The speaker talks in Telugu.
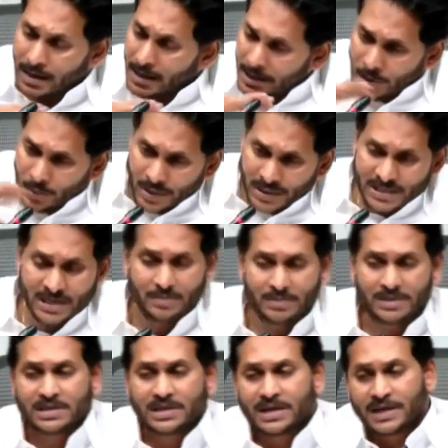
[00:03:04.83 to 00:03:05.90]
ఎటువంటి
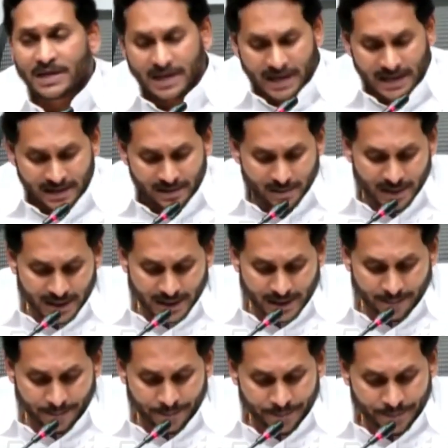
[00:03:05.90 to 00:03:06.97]
సమస్యలన్నా కానివ్వండి
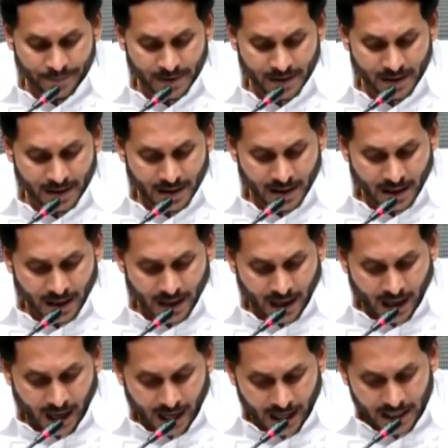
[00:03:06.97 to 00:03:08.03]

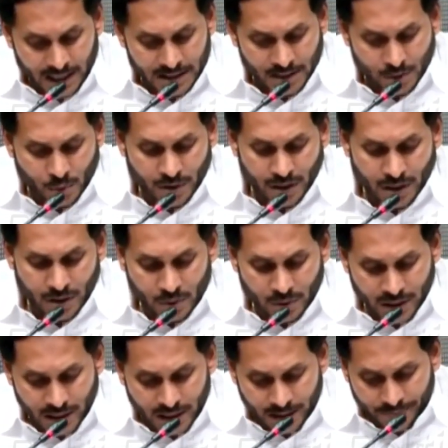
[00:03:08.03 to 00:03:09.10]
అర్హత ఉన్నా
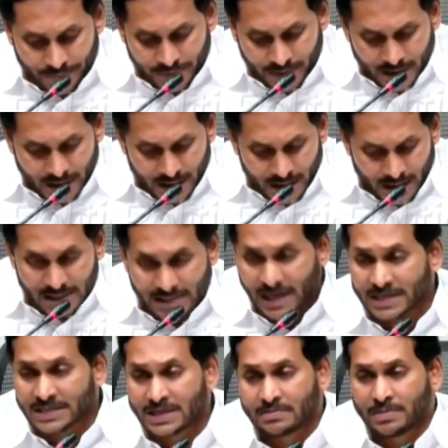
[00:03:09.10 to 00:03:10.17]
కూడా
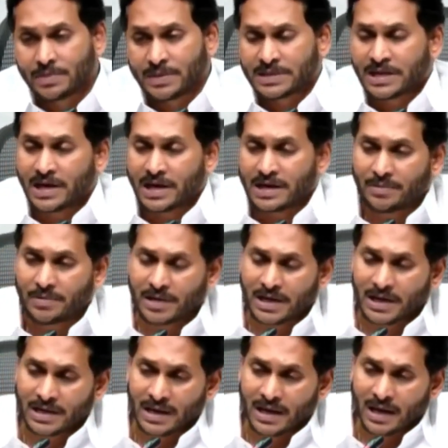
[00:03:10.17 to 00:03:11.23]
సంక్షేమ పథకాలు
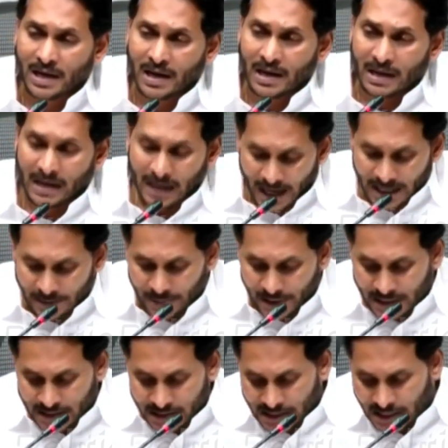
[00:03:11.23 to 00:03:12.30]
ఎవరికైనా రాని
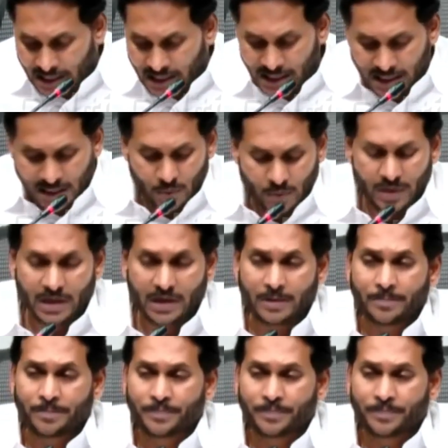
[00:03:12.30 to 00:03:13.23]
పరిస్థితి ఎక్కడైనా ఉన్నా